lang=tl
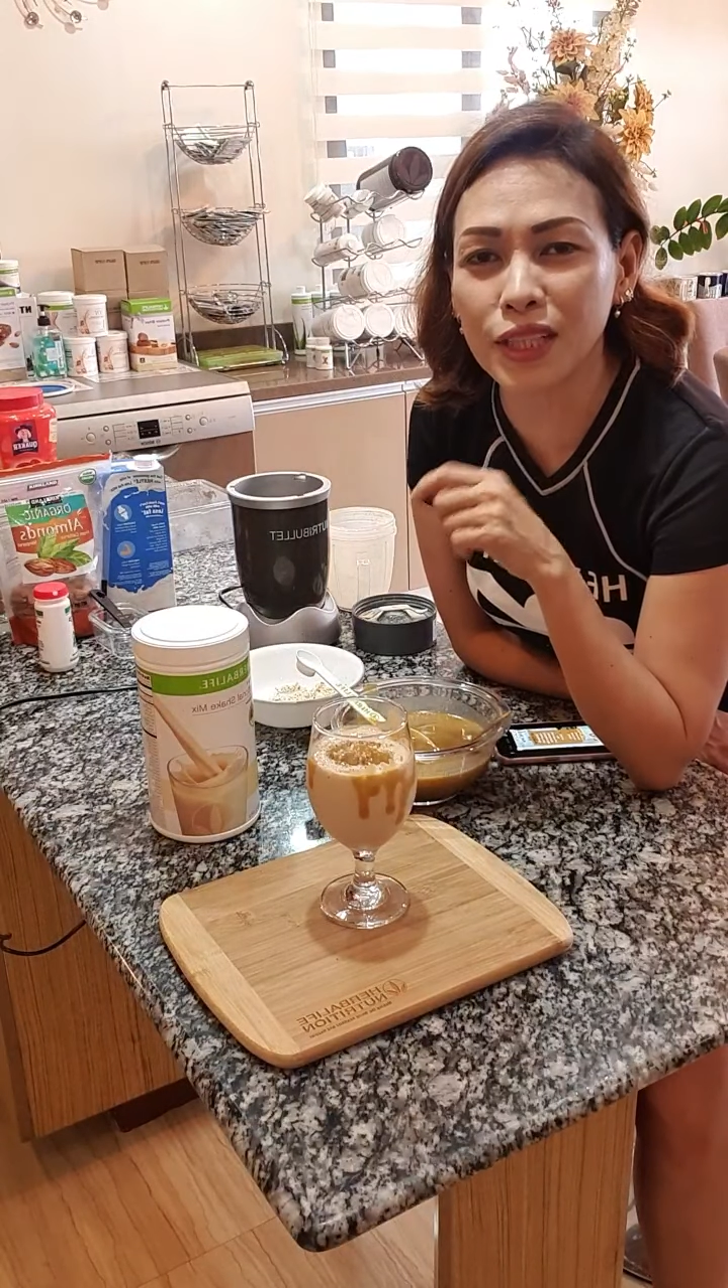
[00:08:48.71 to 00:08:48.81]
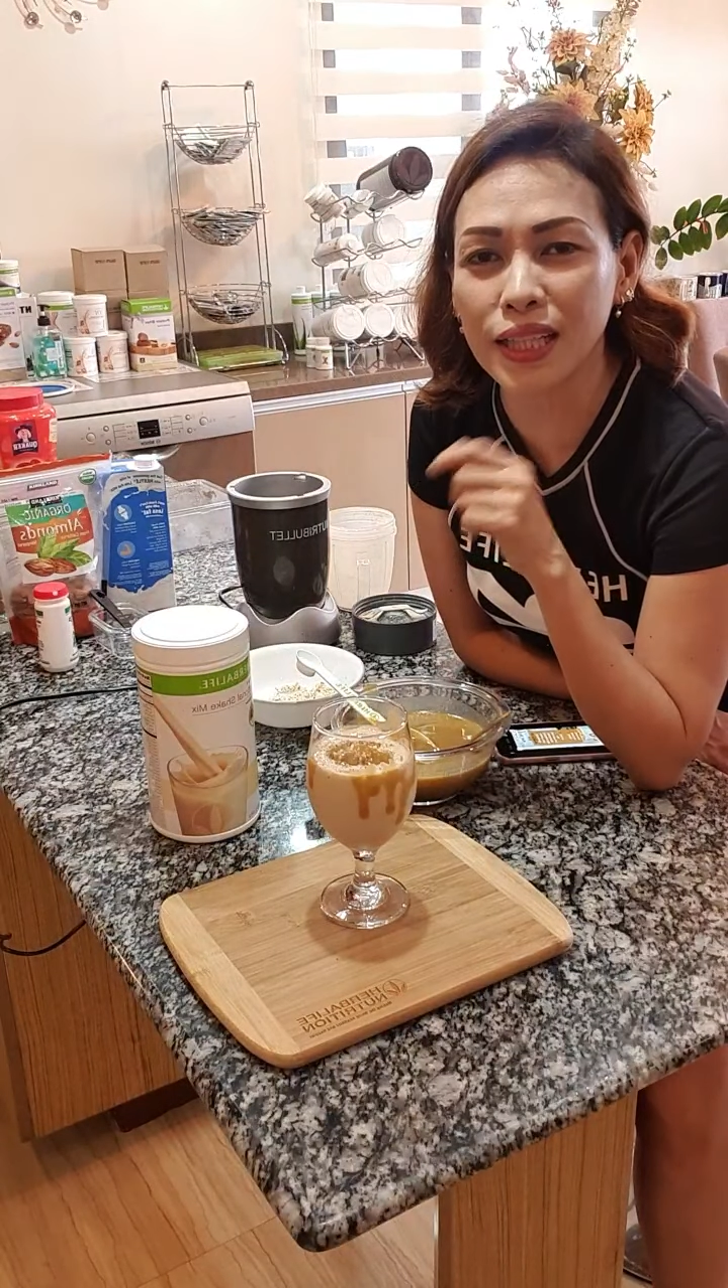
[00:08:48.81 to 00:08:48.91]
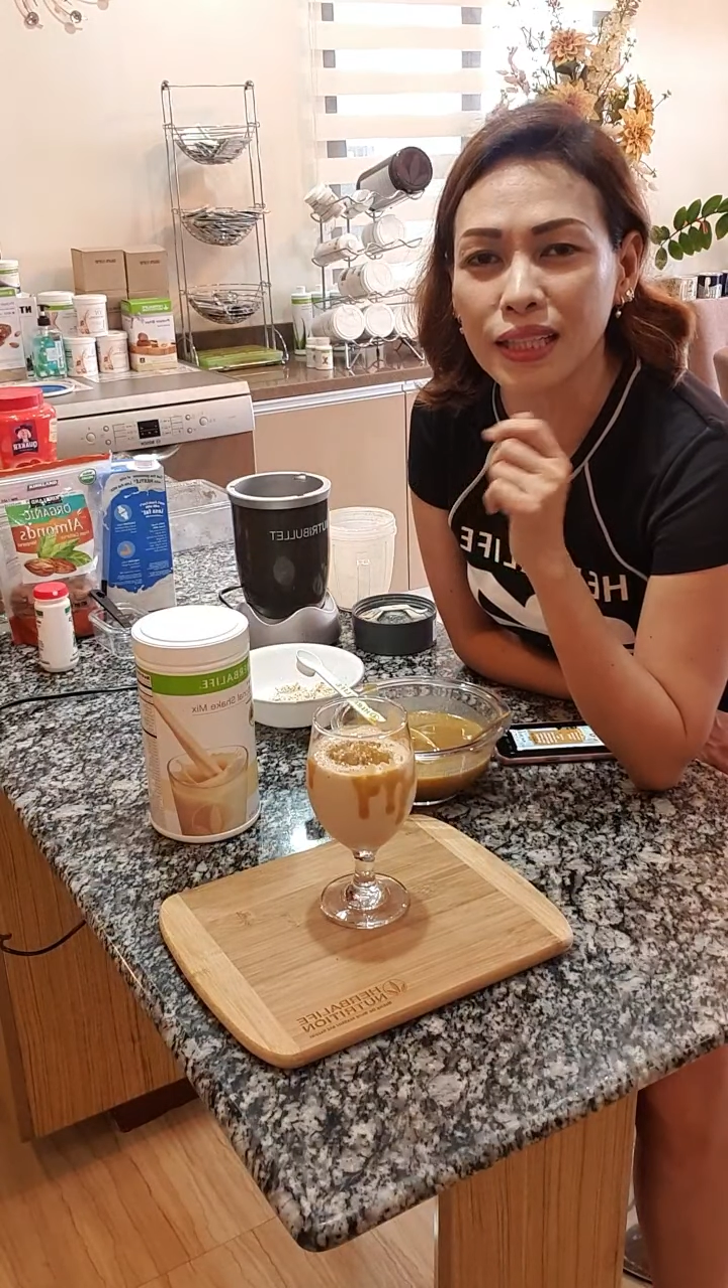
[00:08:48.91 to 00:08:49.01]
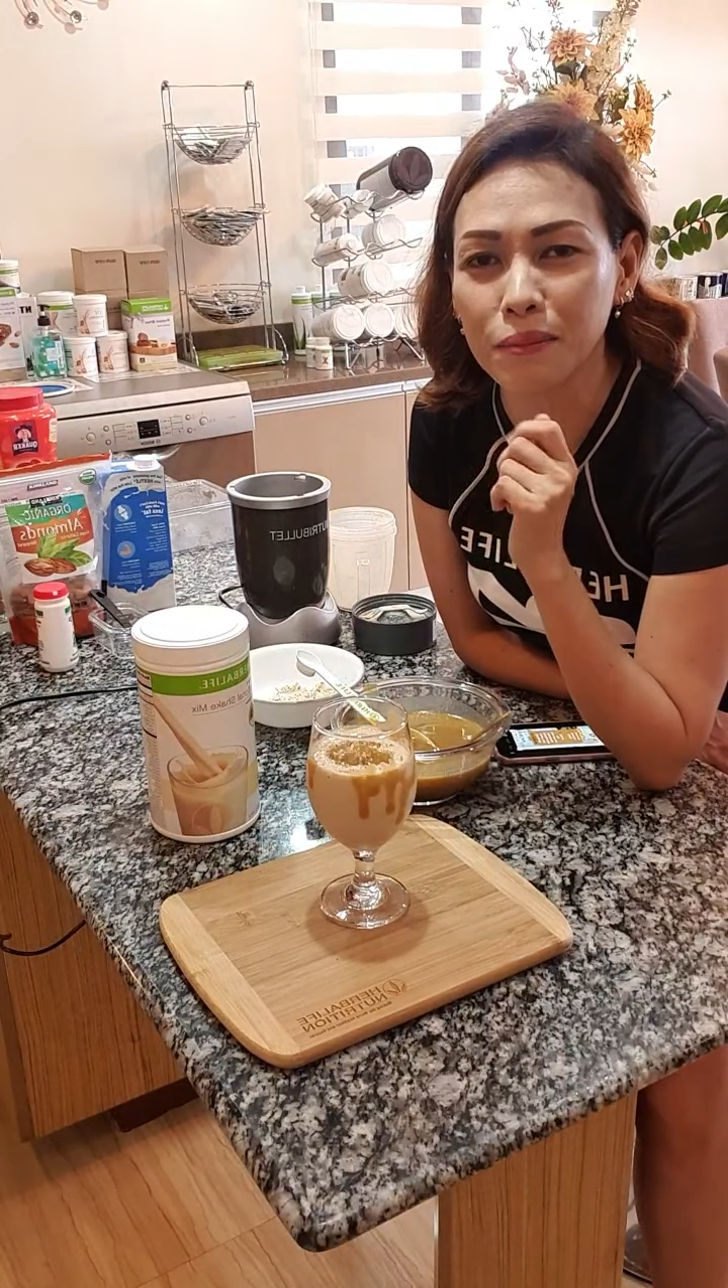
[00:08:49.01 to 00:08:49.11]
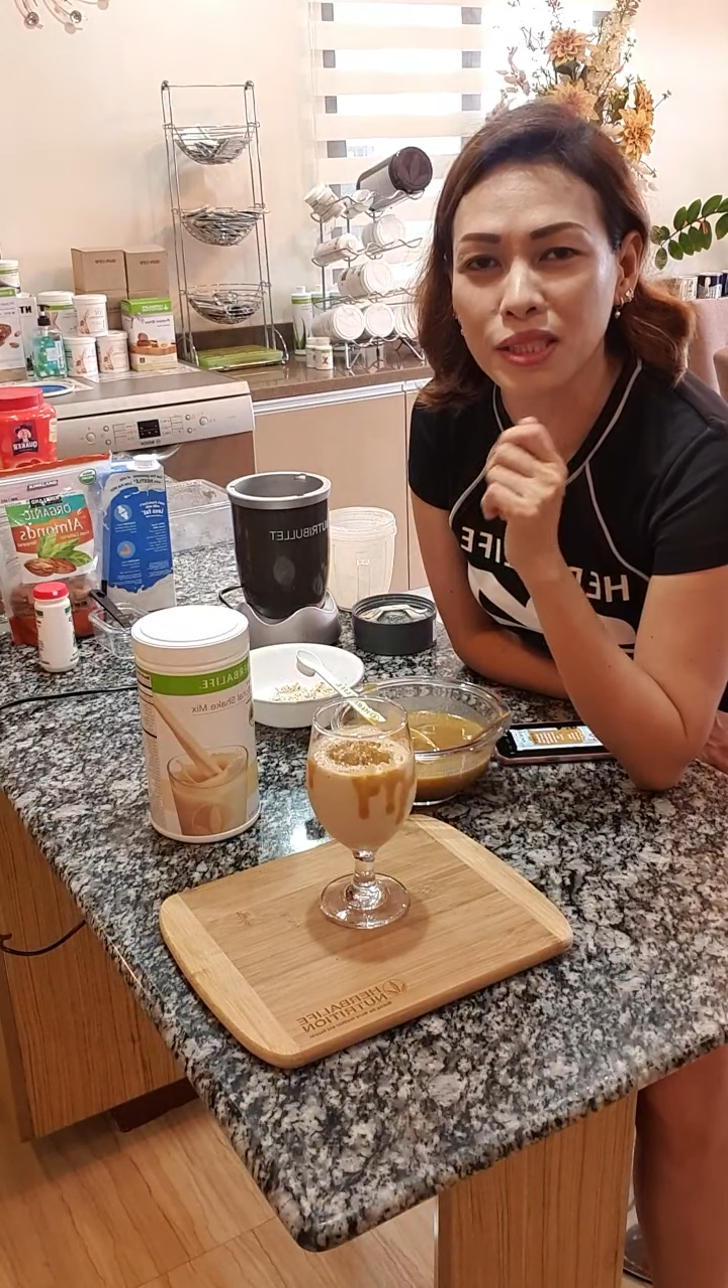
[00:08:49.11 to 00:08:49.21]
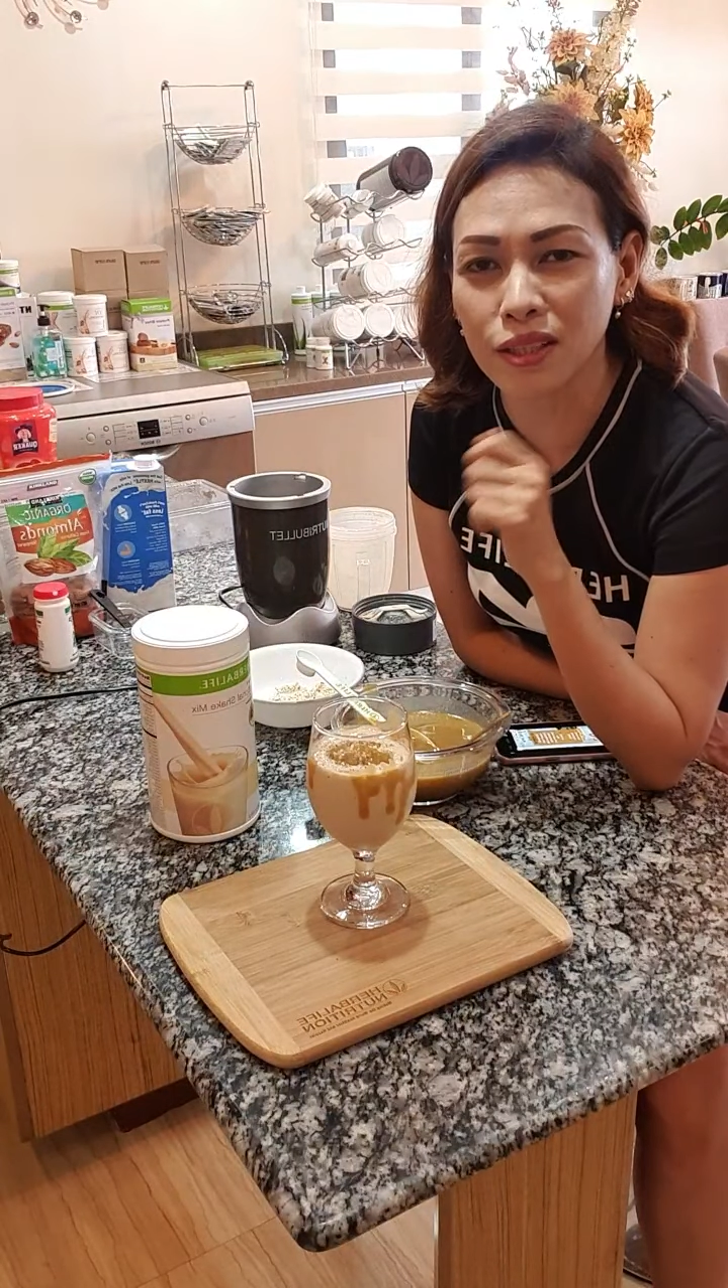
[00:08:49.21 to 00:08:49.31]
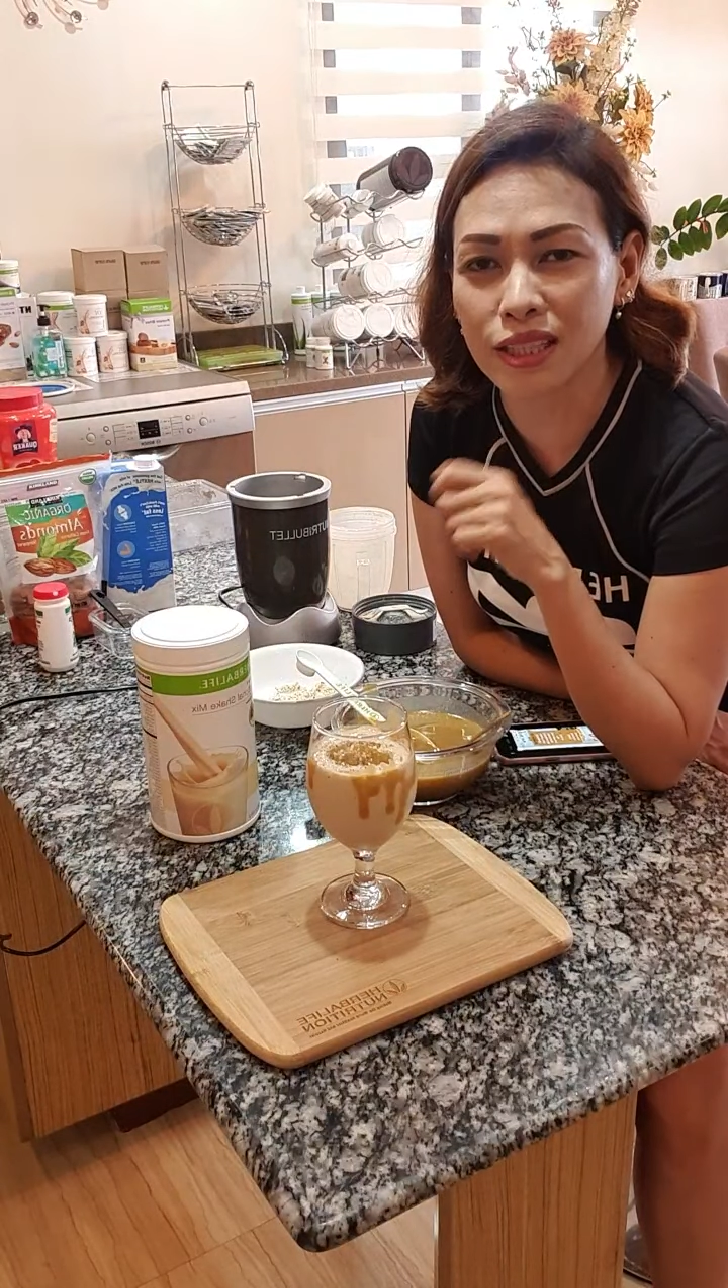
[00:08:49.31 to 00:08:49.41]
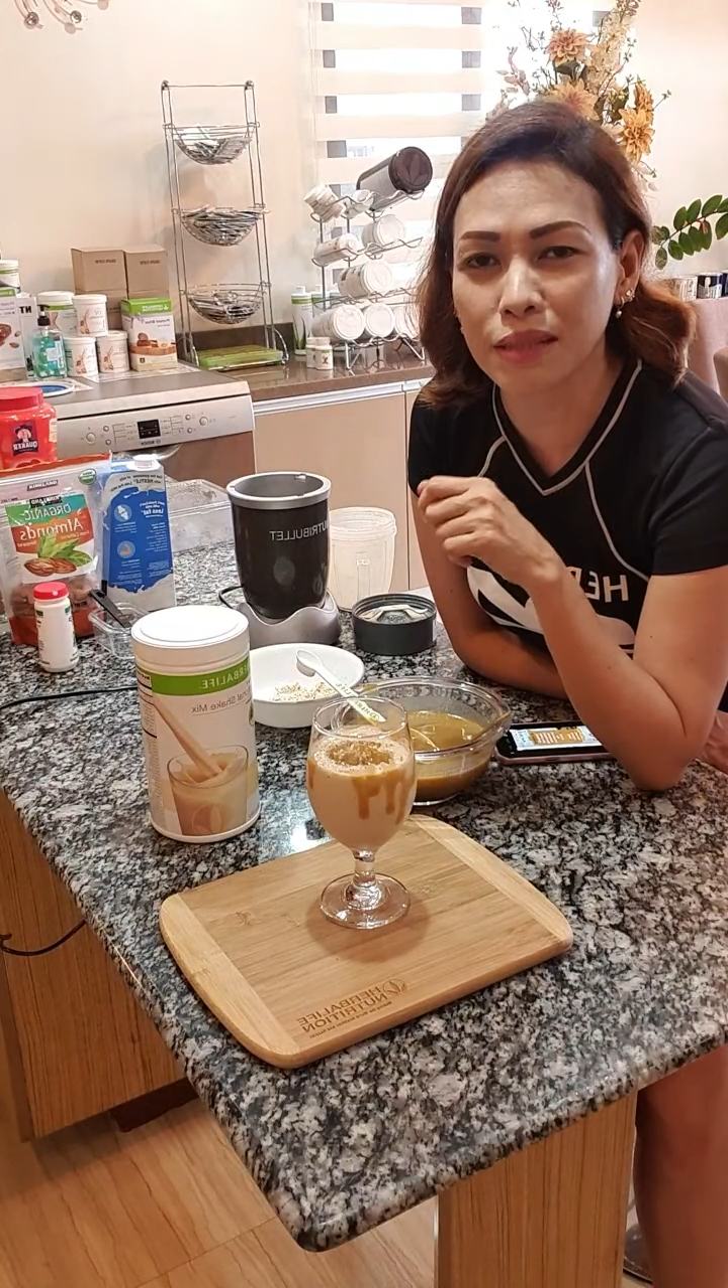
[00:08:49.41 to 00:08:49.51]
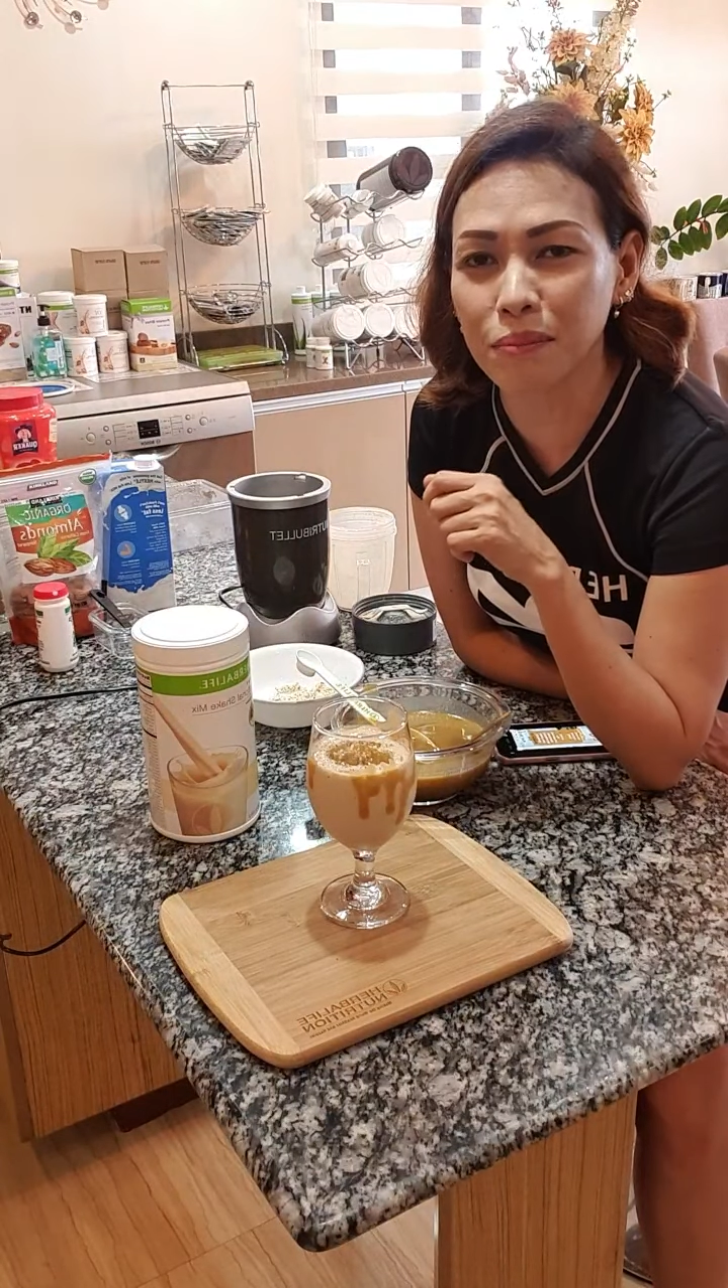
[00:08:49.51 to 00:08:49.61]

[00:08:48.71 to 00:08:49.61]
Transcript: nila ni Miss Arlene